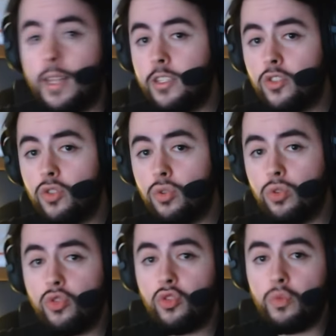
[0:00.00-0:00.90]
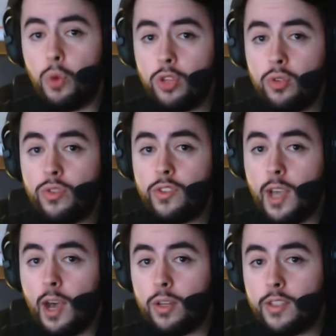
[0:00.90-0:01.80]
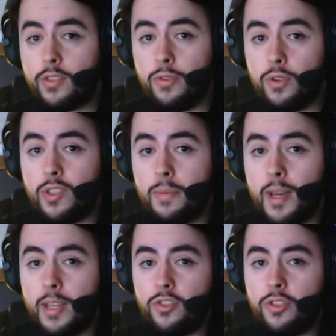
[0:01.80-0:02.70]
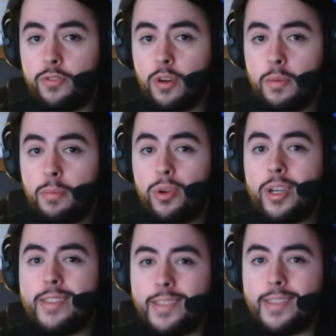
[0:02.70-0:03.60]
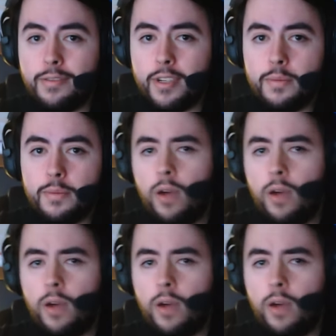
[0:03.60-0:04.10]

Além disso, todos os módulos e aulas foram separados de forma progressiva,